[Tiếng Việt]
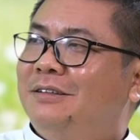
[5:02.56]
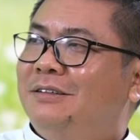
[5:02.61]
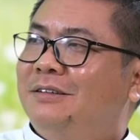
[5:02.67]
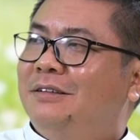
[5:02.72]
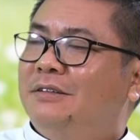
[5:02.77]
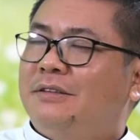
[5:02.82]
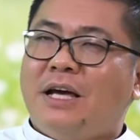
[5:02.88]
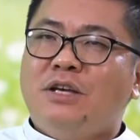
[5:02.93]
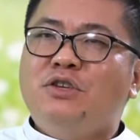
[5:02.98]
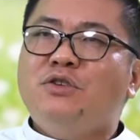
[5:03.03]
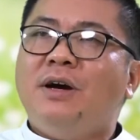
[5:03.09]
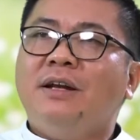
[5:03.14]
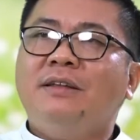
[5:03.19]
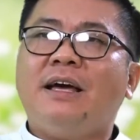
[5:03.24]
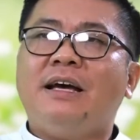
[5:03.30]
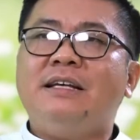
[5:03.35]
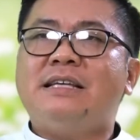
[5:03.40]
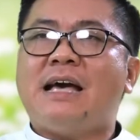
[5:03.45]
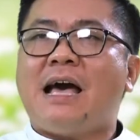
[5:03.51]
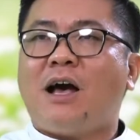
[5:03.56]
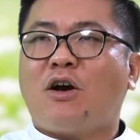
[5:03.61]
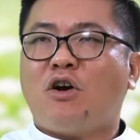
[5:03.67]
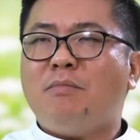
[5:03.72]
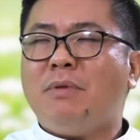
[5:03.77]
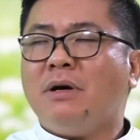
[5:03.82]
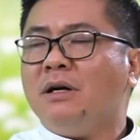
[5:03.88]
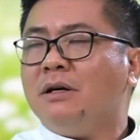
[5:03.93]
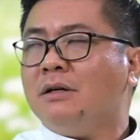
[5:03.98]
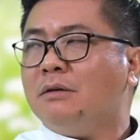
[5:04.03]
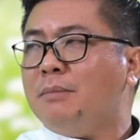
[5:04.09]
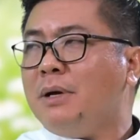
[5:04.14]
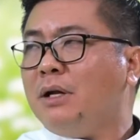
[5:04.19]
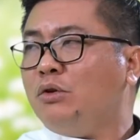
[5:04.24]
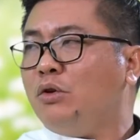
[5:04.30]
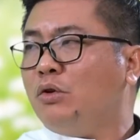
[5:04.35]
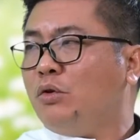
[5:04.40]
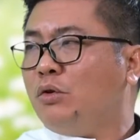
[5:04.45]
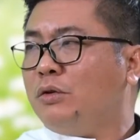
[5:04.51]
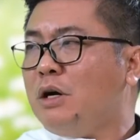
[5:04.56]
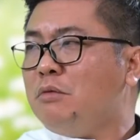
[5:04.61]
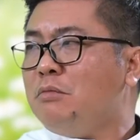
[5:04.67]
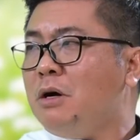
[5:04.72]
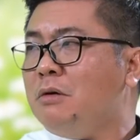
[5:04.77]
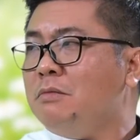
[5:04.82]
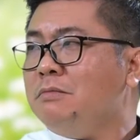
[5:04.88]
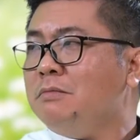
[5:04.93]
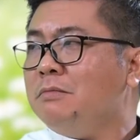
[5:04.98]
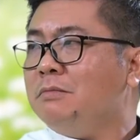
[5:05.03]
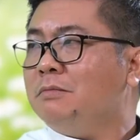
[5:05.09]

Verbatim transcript: thánh Gioan tẩy giả có mắc mắc tội tổ tông không